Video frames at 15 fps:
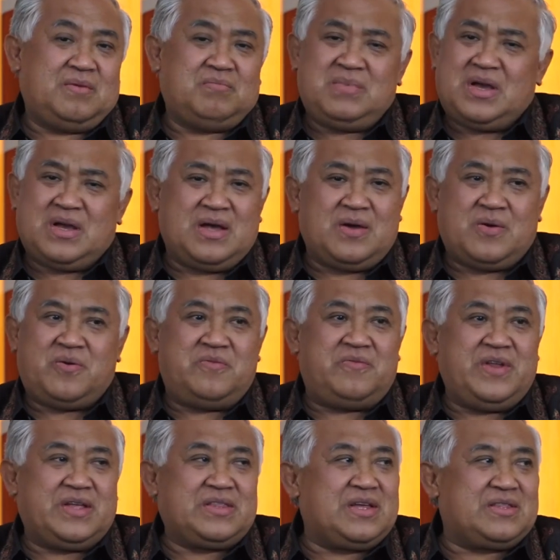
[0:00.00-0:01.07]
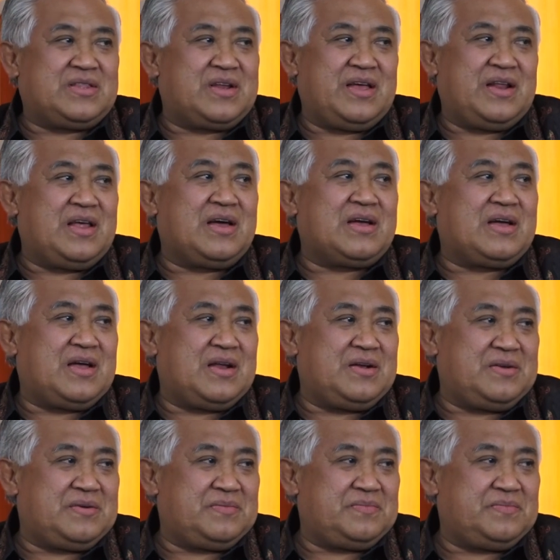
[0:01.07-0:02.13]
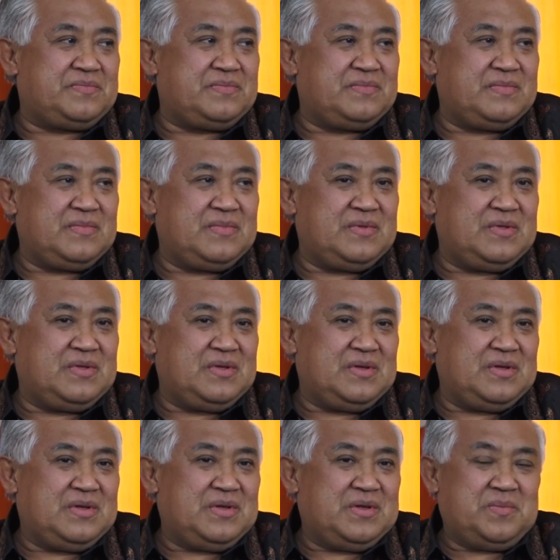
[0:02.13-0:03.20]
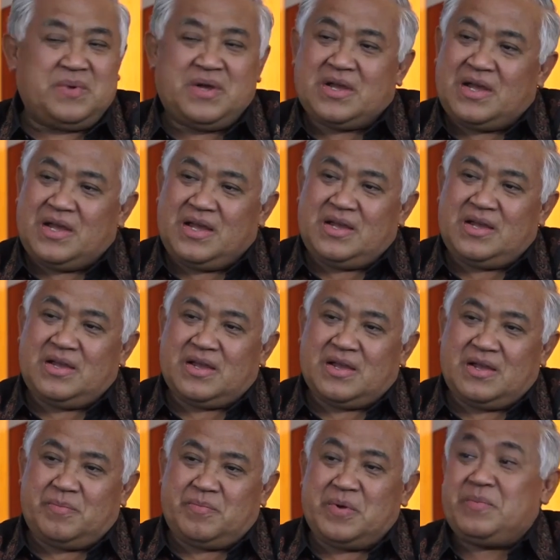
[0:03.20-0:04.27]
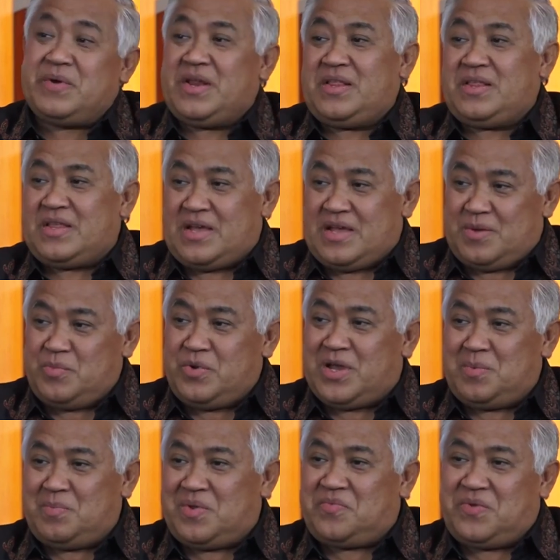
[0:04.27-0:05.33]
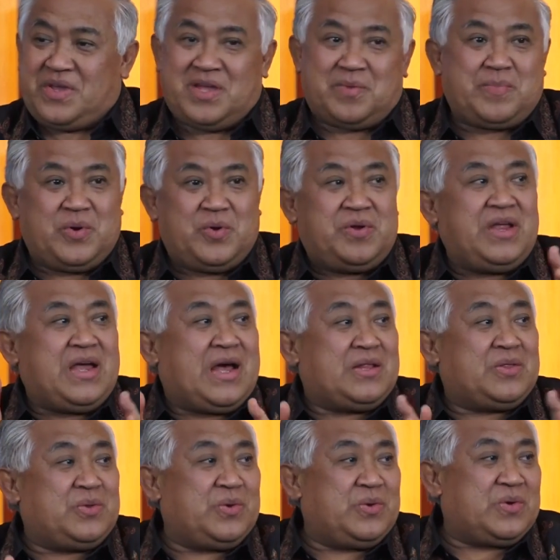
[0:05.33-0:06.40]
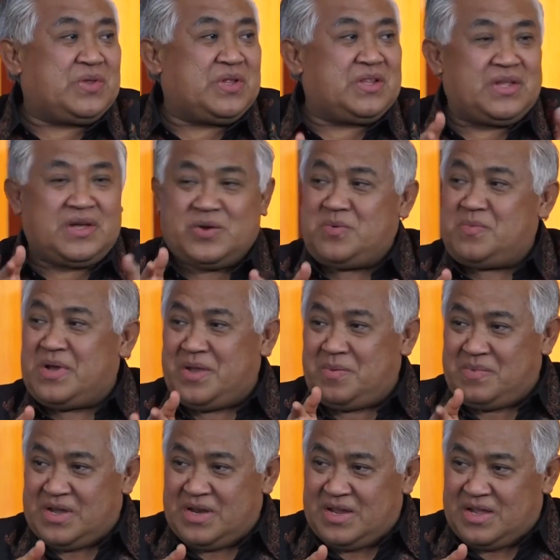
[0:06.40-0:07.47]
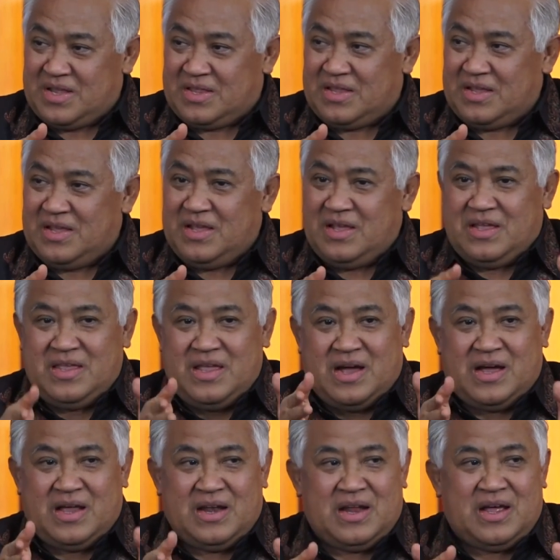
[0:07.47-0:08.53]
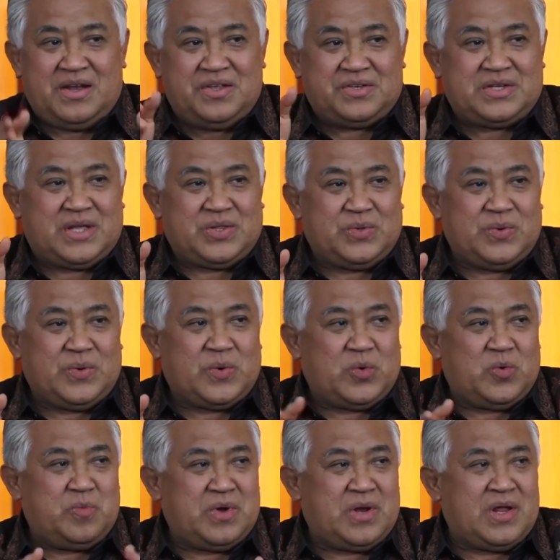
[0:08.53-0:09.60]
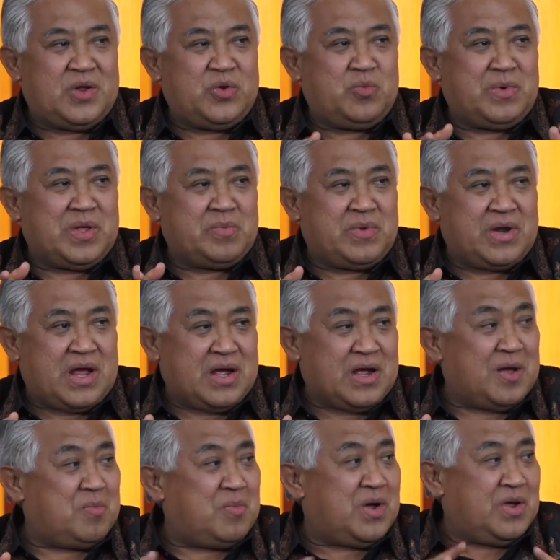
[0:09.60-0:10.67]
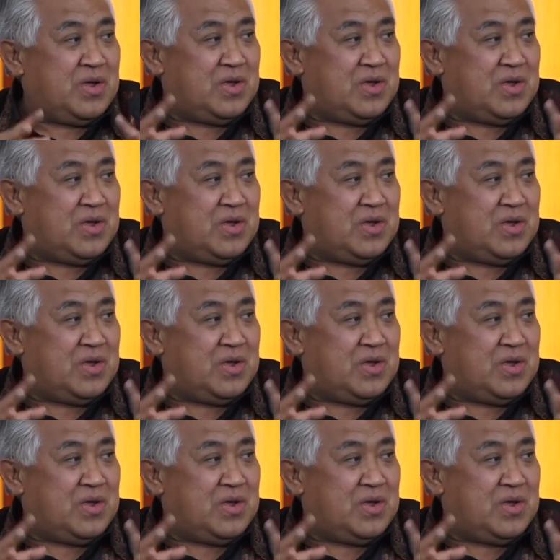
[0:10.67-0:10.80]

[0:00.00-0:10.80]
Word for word: maka konflik tak terelakkan. Iya. Maka pemerintah mungkin berpikir perlu diatur tentang rumah ibadat. Janganlah di satu kerumunan umat beragama